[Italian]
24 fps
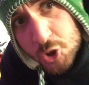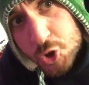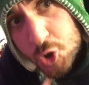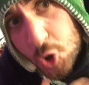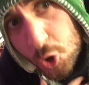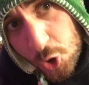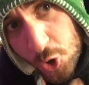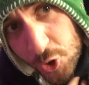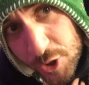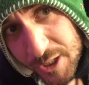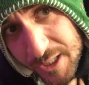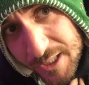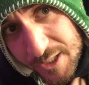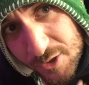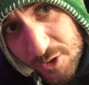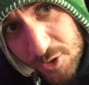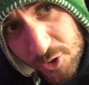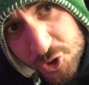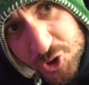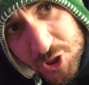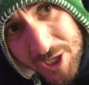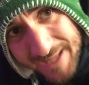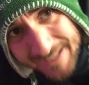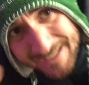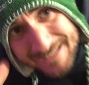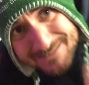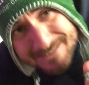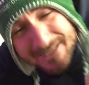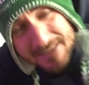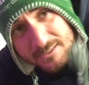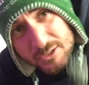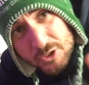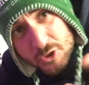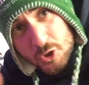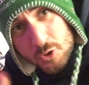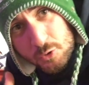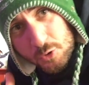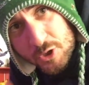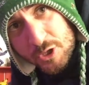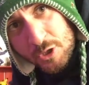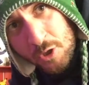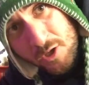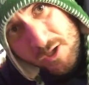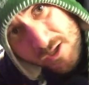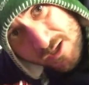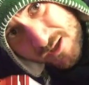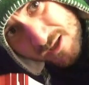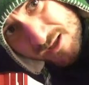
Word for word: Sono io, cioè nel senso sono io.